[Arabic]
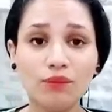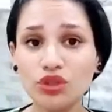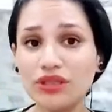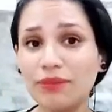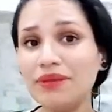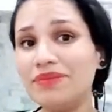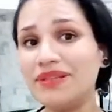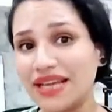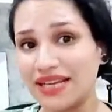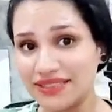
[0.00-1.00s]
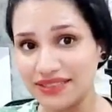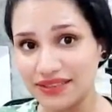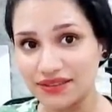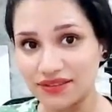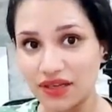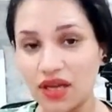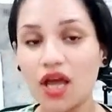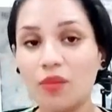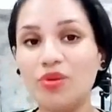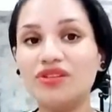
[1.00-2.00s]
مهتمين بالتجديد
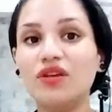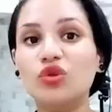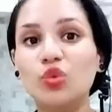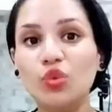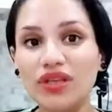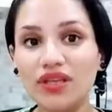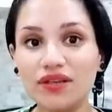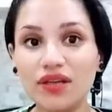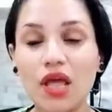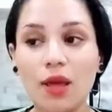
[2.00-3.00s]
بالتطوير